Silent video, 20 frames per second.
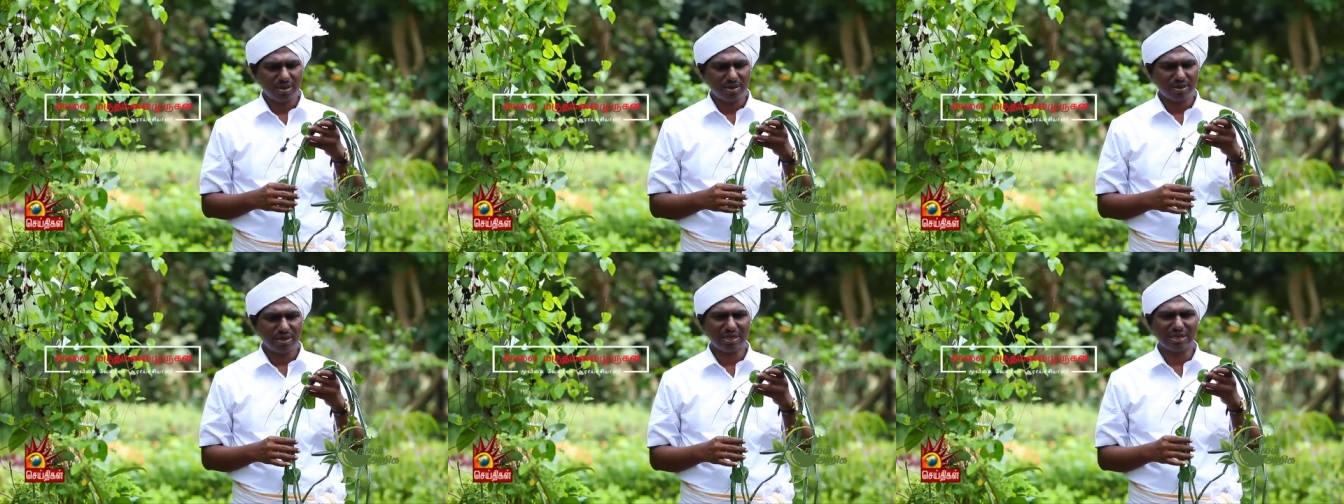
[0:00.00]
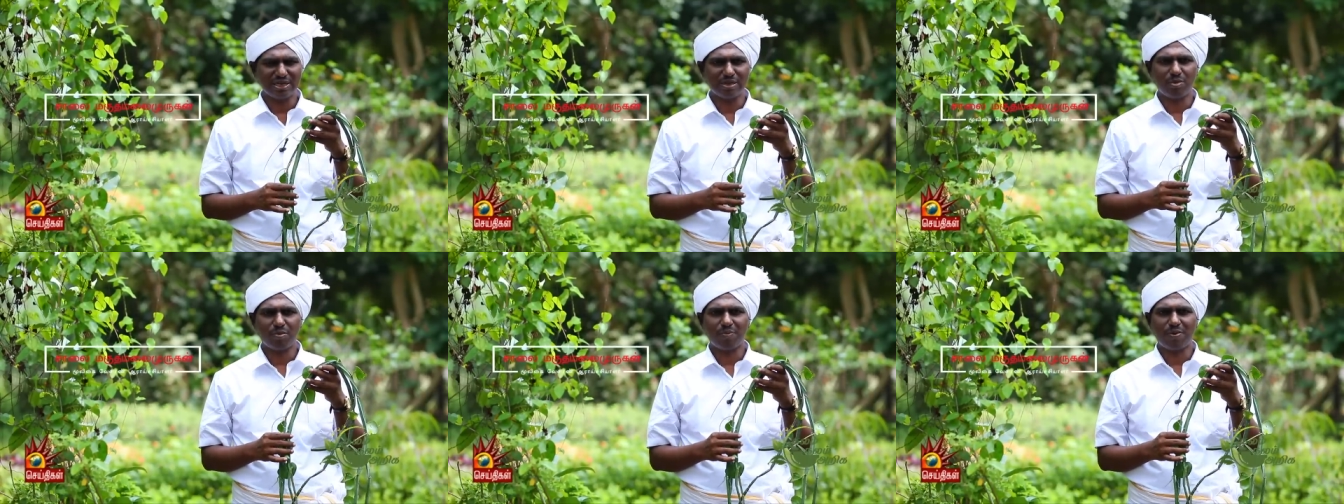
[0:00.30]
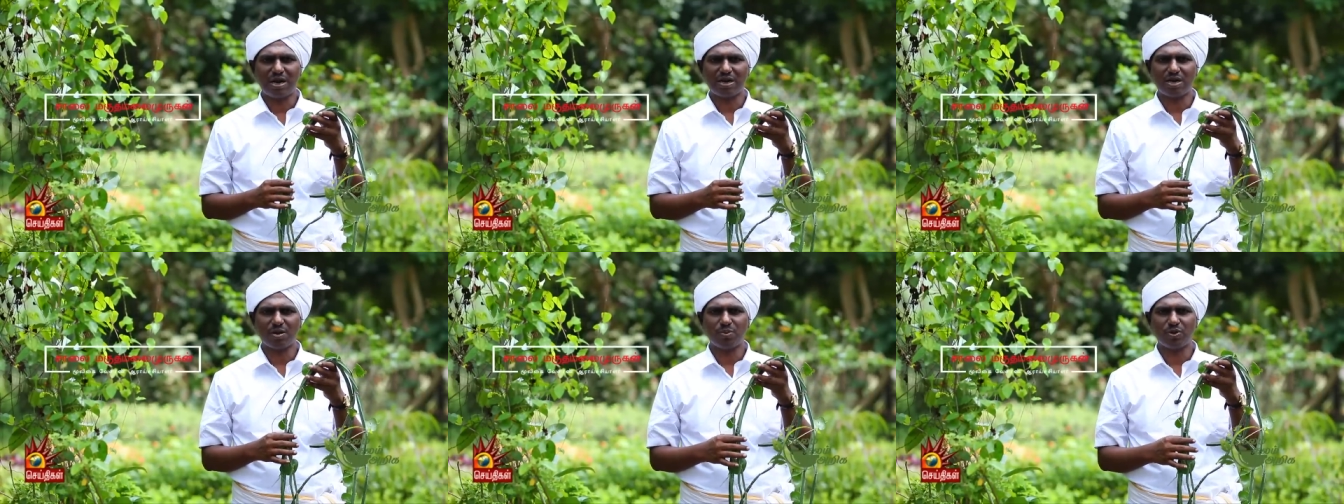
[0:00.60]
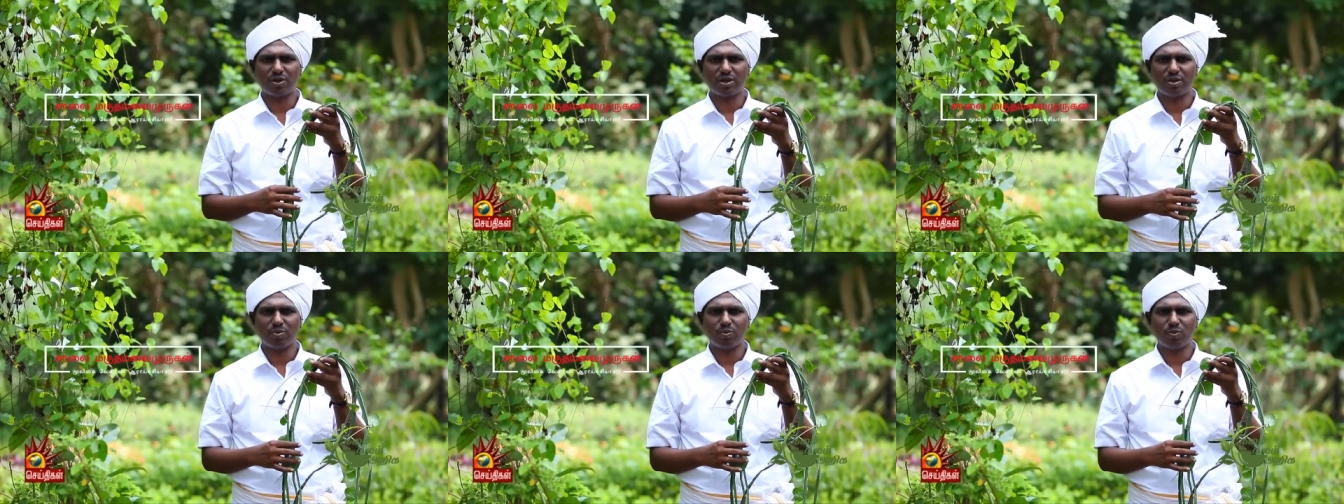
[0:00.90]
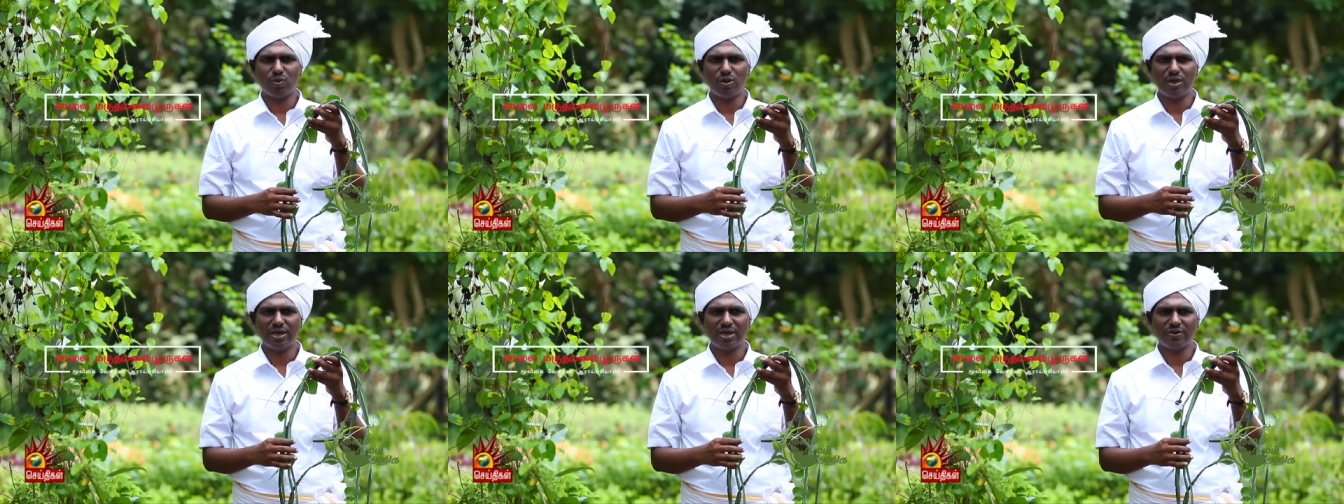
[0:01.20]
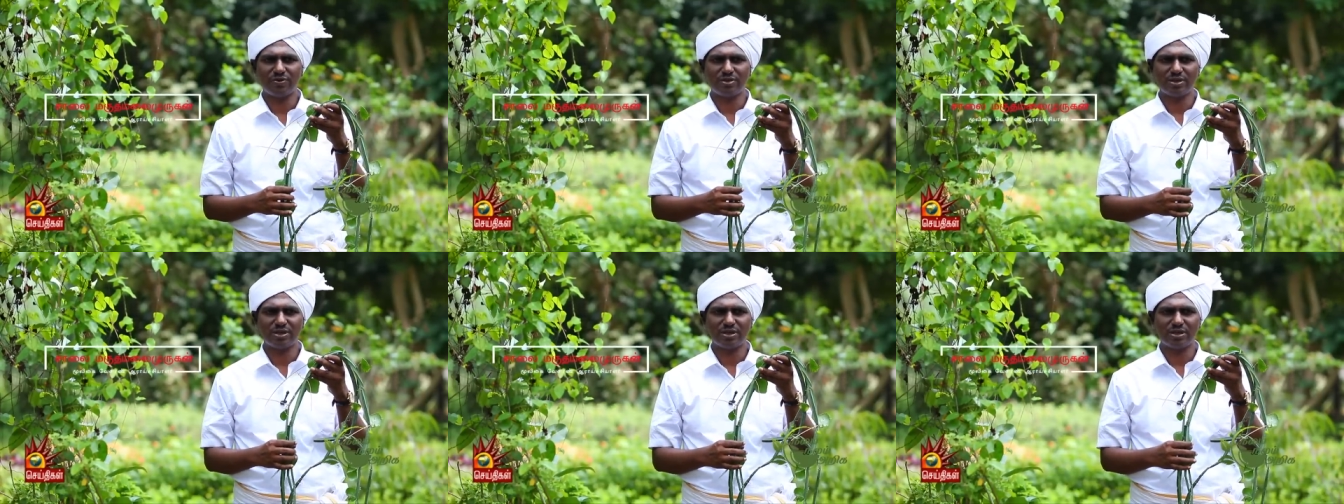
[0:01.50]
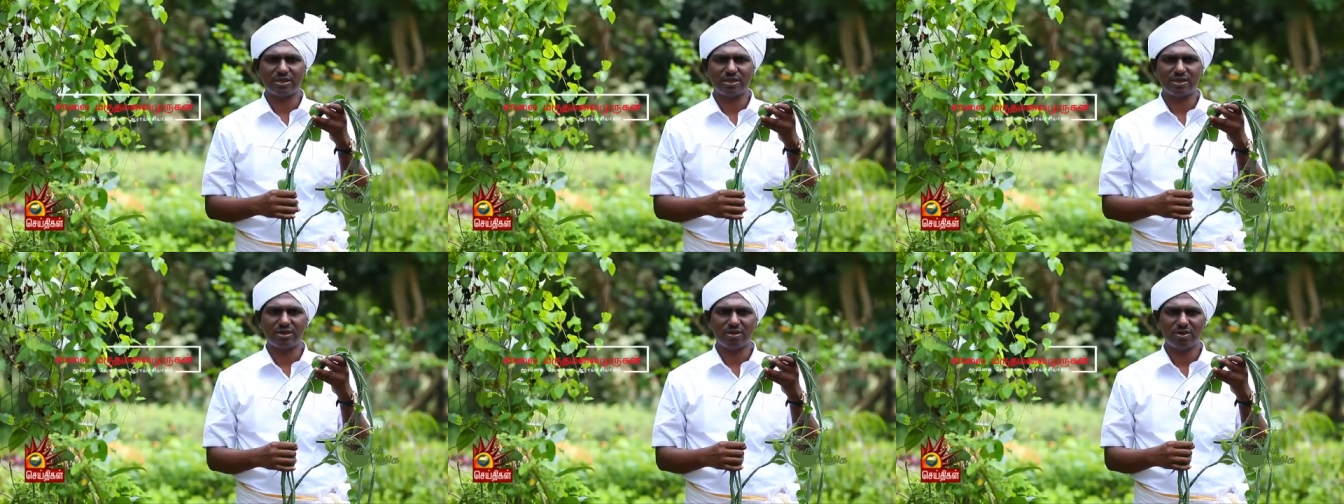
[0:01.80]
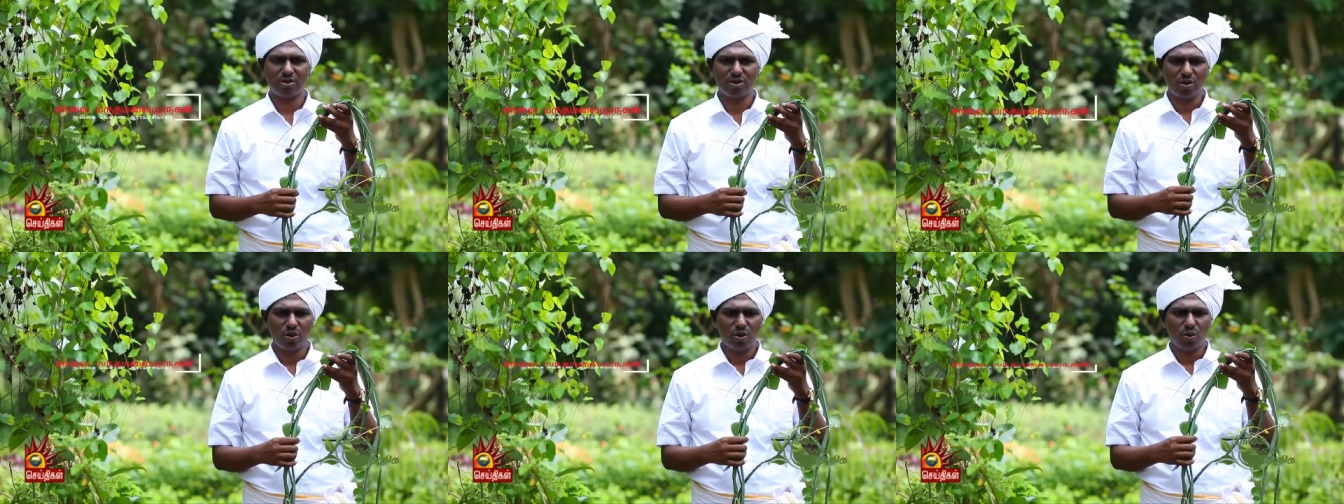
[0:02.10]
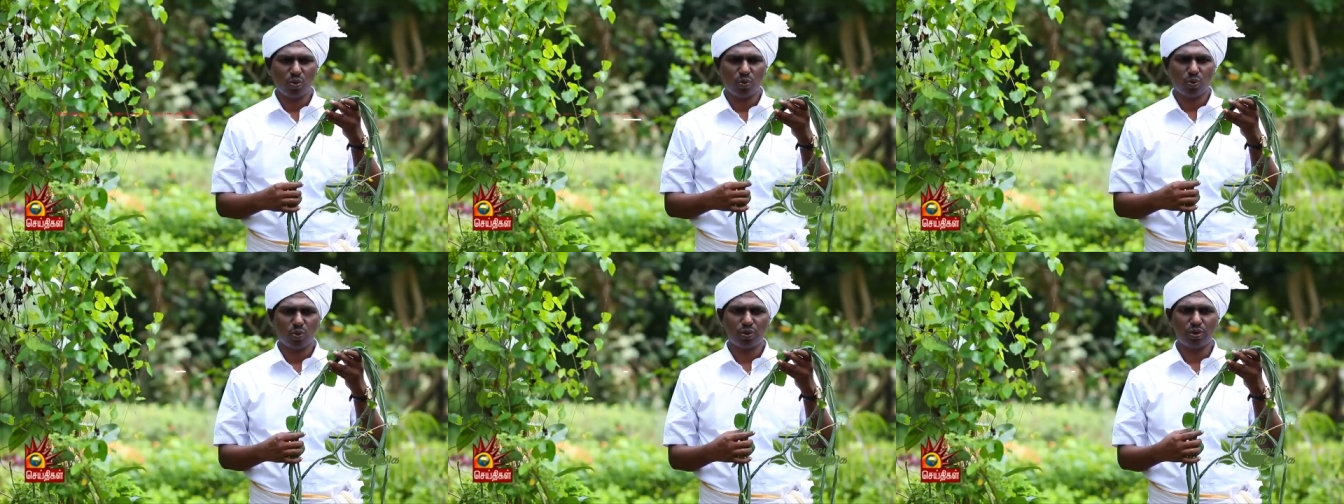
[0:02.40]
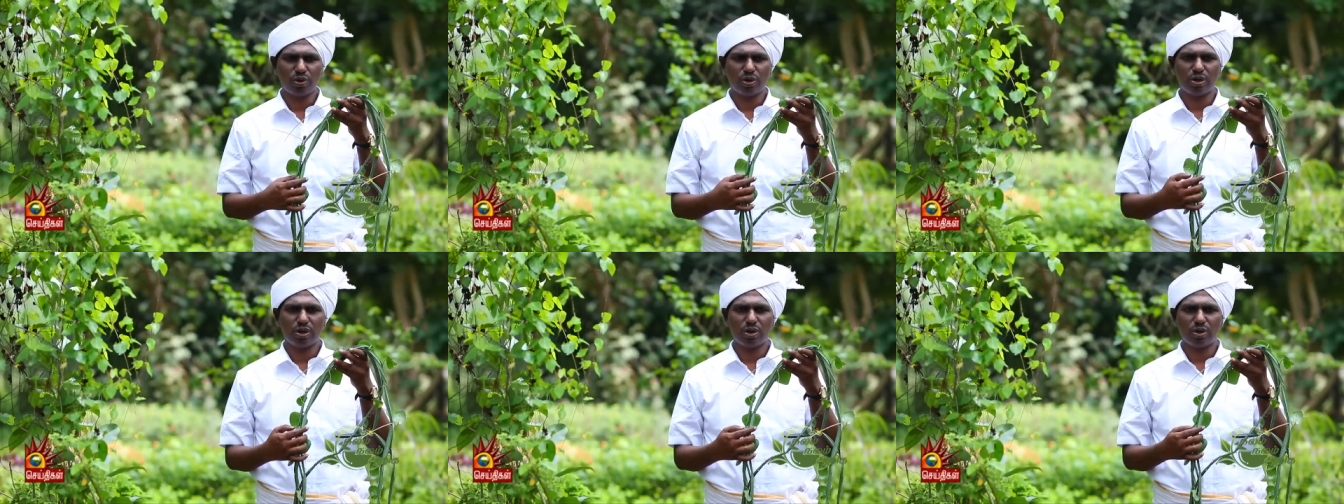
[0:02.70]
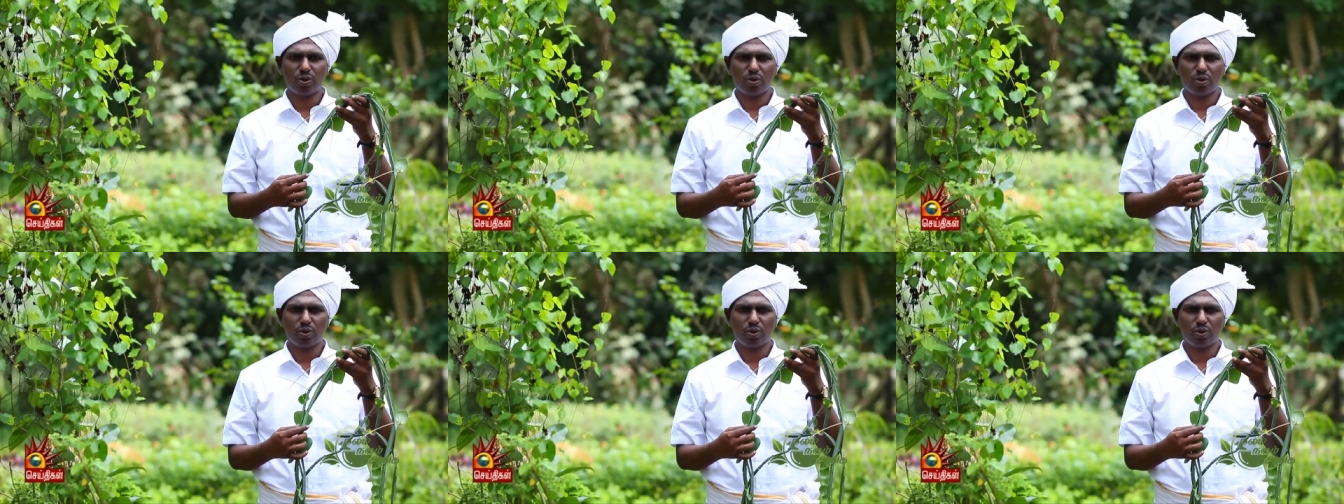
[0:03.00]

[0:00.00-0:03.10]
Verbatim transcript: இன்றைக்கி நம்ம பார்க்க போகிற மூலிகை வந்து ஒரு